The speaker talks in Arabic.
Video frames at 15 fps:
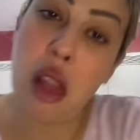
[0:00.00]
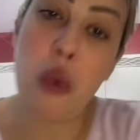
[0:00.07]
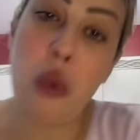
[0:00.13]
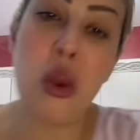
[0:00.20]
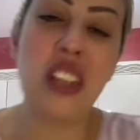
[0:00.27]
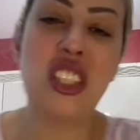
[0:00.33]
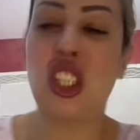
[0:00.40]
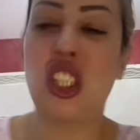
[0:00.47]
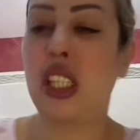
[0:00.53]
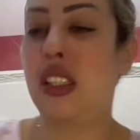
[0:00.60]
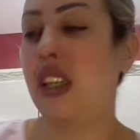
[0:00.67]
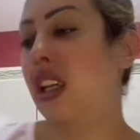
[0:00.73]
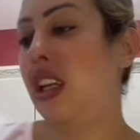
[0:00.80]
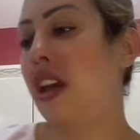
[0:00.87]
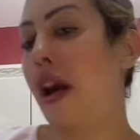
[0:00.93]
ايوا هذا شادي
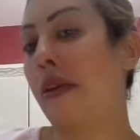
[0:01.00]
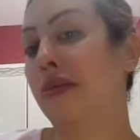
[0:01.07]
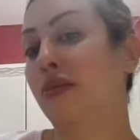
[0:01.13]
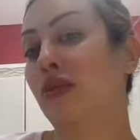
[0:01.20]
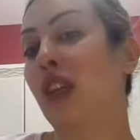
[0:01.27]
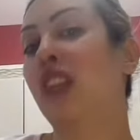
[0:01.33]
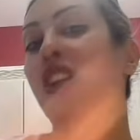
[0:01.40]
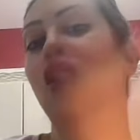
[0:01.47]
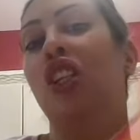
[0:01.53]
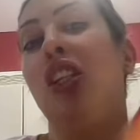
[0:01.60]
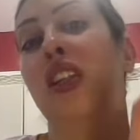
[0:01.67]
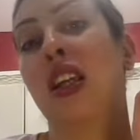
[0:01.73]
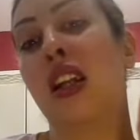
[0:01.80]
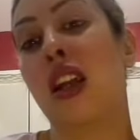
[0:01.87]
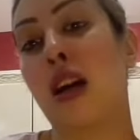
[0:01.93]
عليها هذا شادي
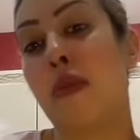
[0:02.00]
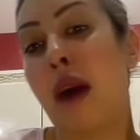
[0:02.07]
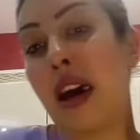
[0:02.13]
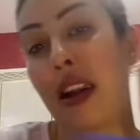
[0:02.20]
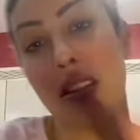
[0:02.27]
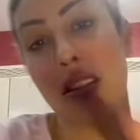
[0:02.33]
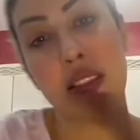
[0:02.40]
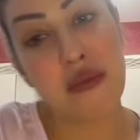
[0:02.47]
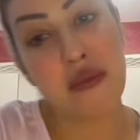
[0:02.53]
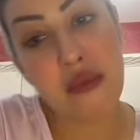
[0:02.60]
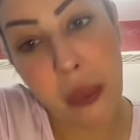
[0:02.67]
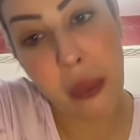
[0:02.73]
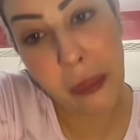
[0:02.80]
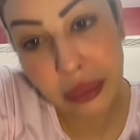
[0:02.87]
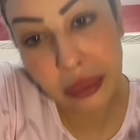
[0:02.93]
على الاخبارات
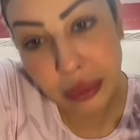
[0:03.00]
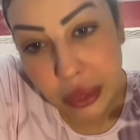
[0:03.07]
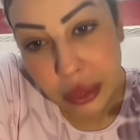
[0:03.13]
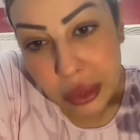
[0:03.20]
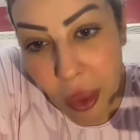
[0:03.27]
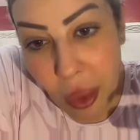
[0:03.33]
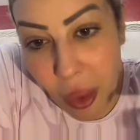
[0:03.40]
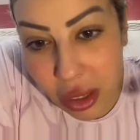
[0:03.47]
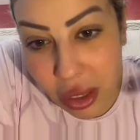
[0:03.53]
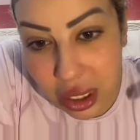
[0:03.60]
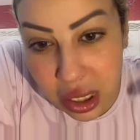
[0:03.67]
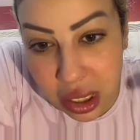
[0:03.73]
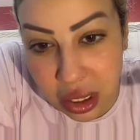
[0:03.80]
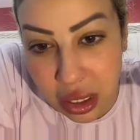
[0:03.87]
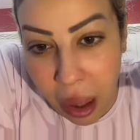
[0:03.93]

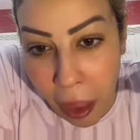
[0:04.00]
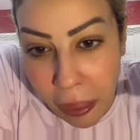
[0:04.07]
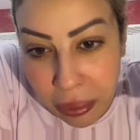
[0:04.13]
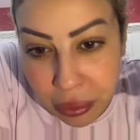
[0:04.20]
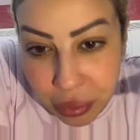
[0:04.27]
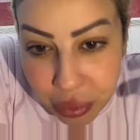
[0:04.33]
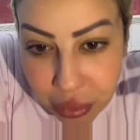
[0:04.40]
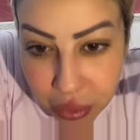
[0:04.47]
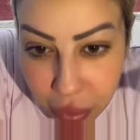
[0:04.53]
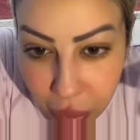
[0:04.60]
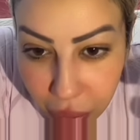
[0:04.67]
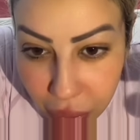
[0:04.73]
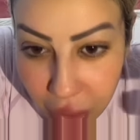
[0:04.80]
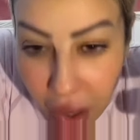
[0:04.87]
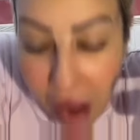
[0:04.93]
هندا
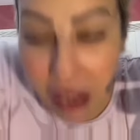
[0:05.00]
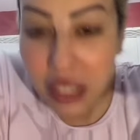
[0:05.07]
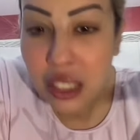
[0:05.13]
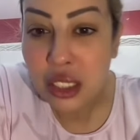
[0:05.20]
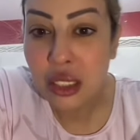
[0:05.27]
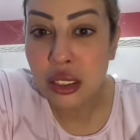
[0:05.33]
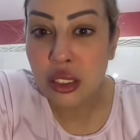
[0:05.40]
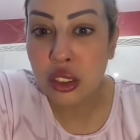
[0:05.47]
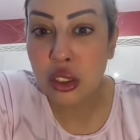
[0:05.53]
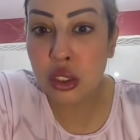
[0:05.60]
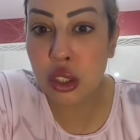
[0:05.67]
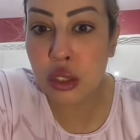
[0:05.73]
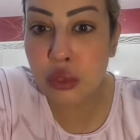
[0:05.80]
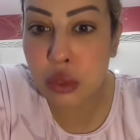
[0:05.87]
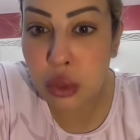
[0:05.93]

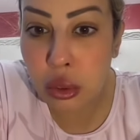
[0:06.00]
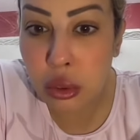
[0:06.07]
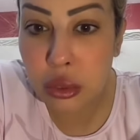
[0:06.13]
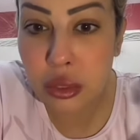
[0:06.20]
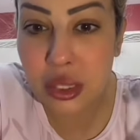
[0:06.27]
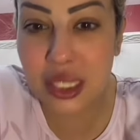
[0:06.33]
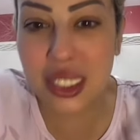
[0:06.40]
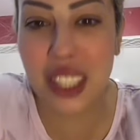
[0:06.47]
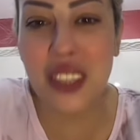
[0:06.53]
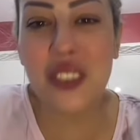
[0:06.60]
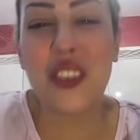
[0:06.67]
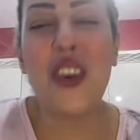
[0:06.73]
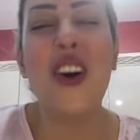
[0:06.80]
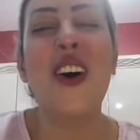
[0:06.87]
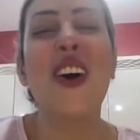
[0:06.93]
تنفو
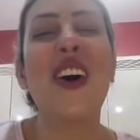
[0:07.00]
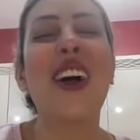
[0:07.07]
تنفو